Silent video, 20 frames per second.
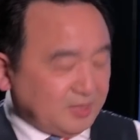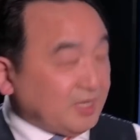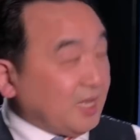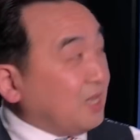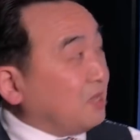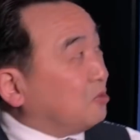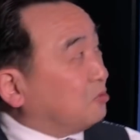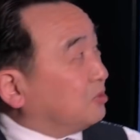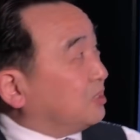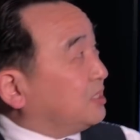
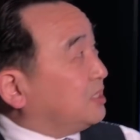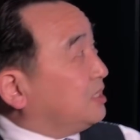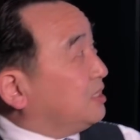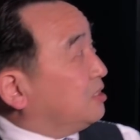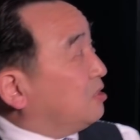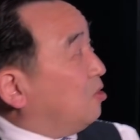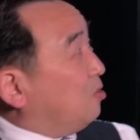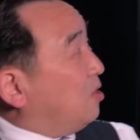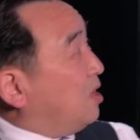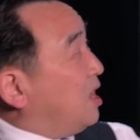前后的
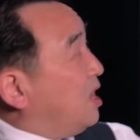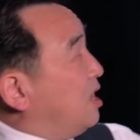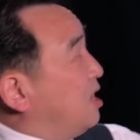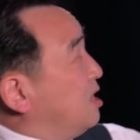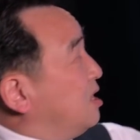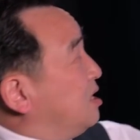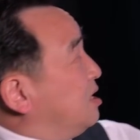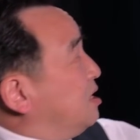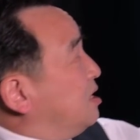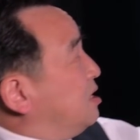机构
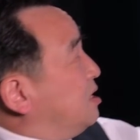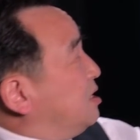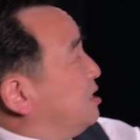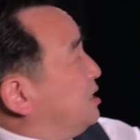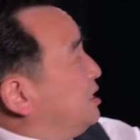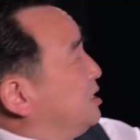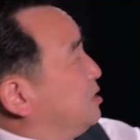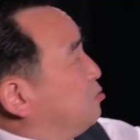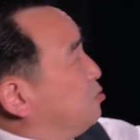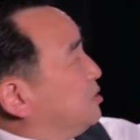哈，
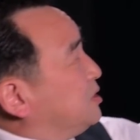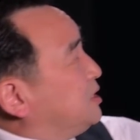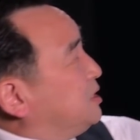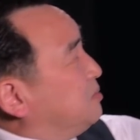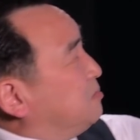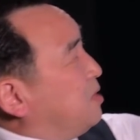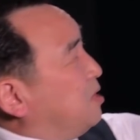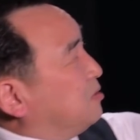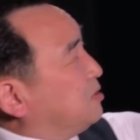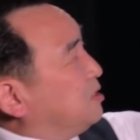英国
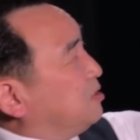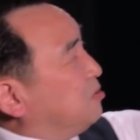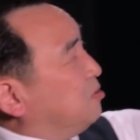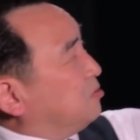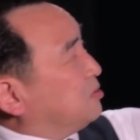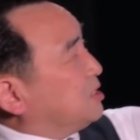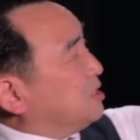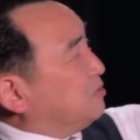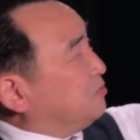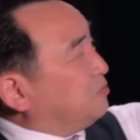情报机
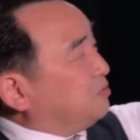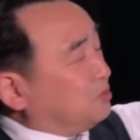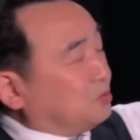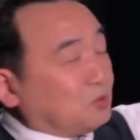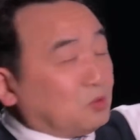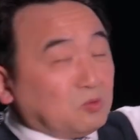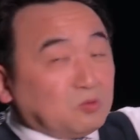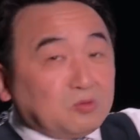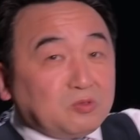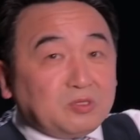构政府
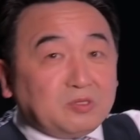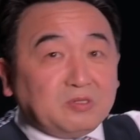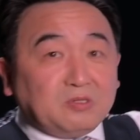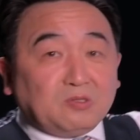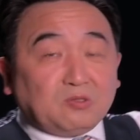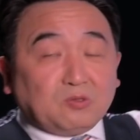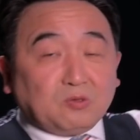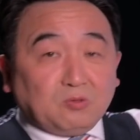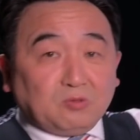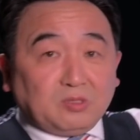通
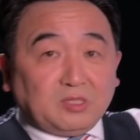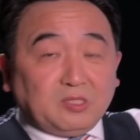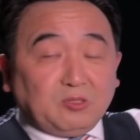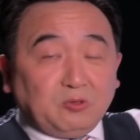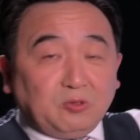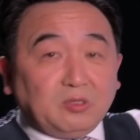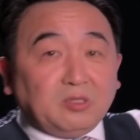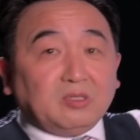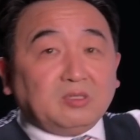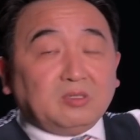信总
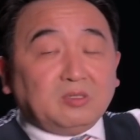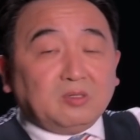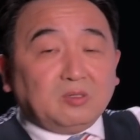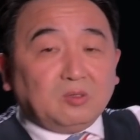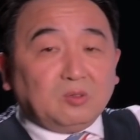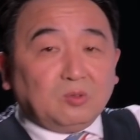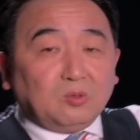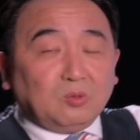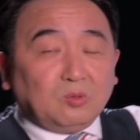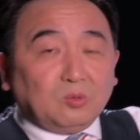局，
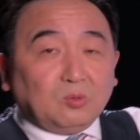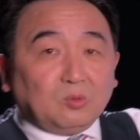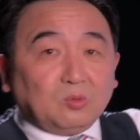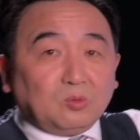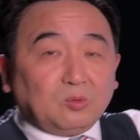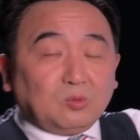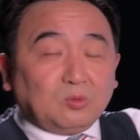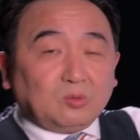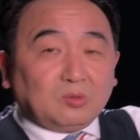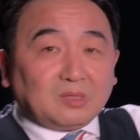
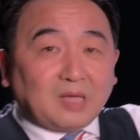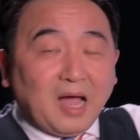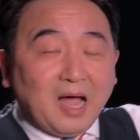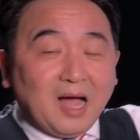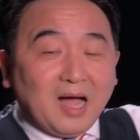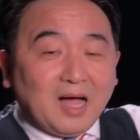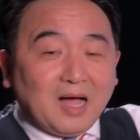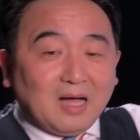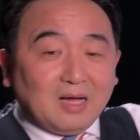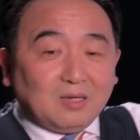
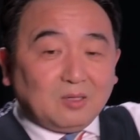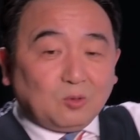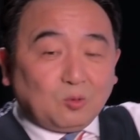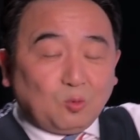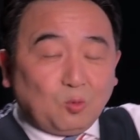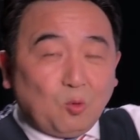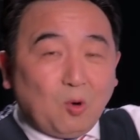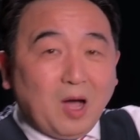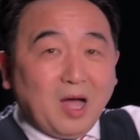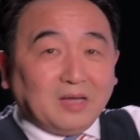他
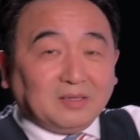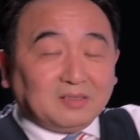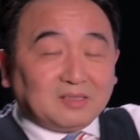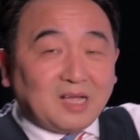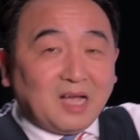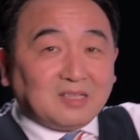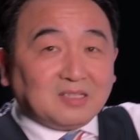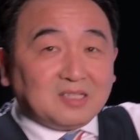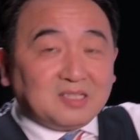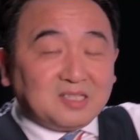管
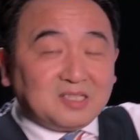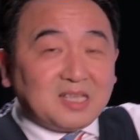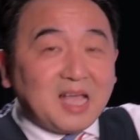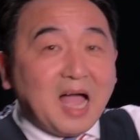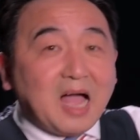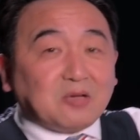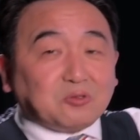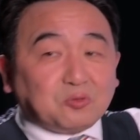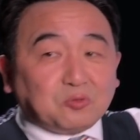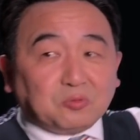他的
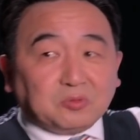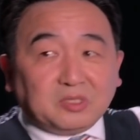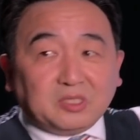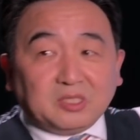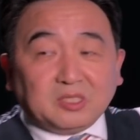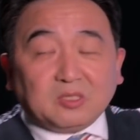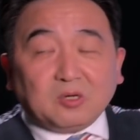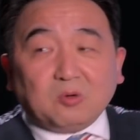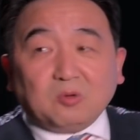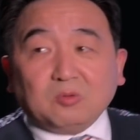下属
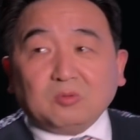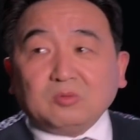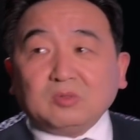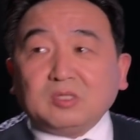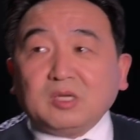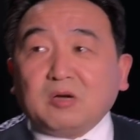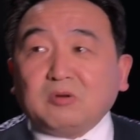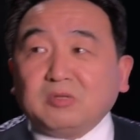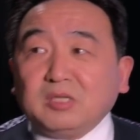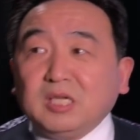机构
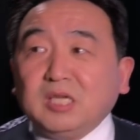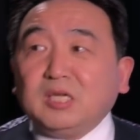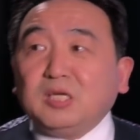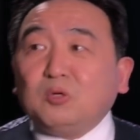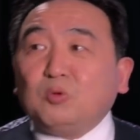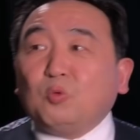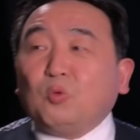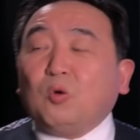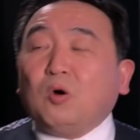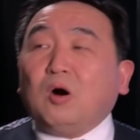叫
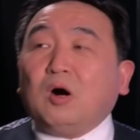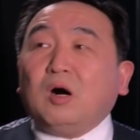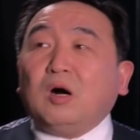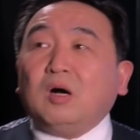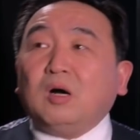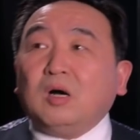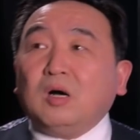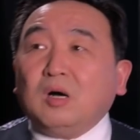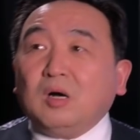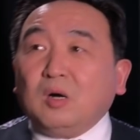英国
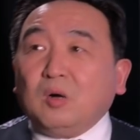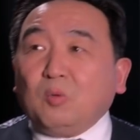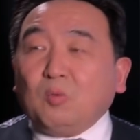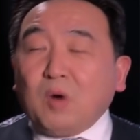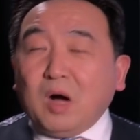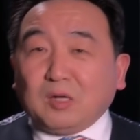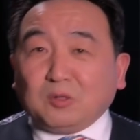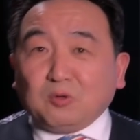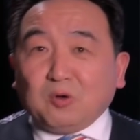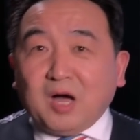
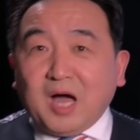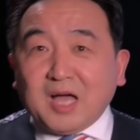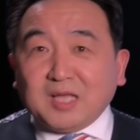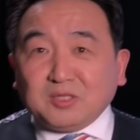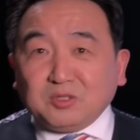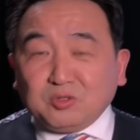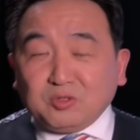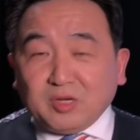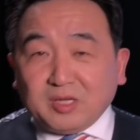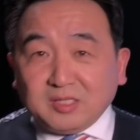网络
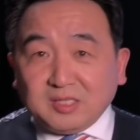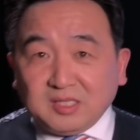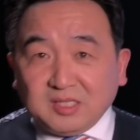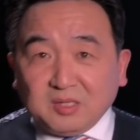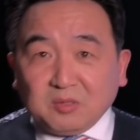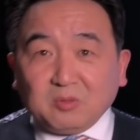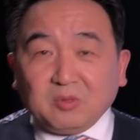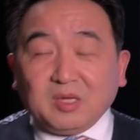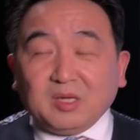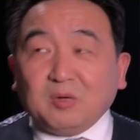安全
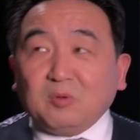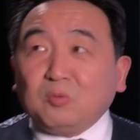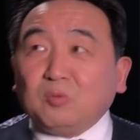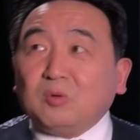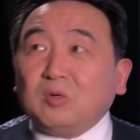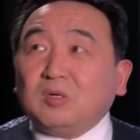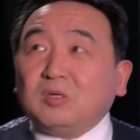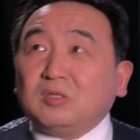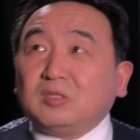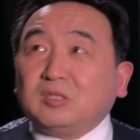协会，
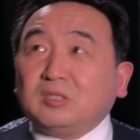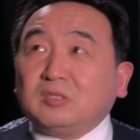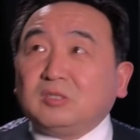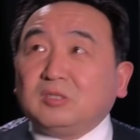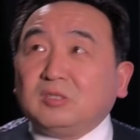我呃，